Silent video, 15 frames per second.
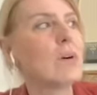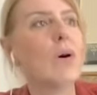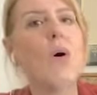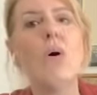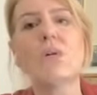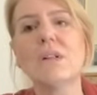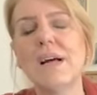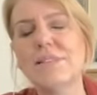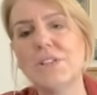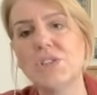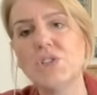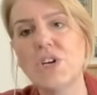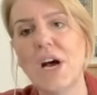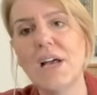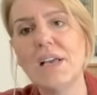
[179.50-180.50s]
Oradan da
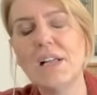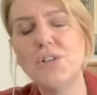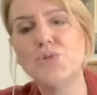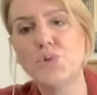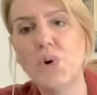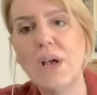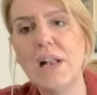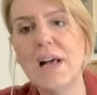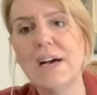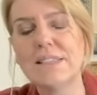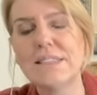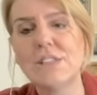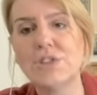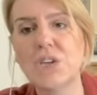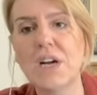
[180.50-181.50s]
cahili
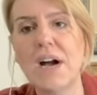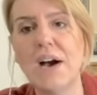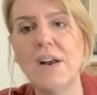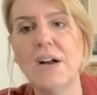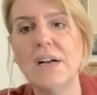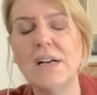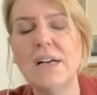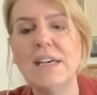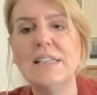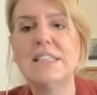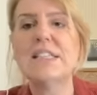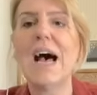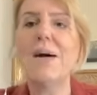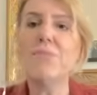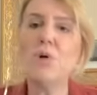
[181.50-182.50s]
cühelası çıkar.
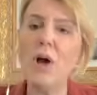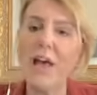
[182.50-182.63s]
Sen bu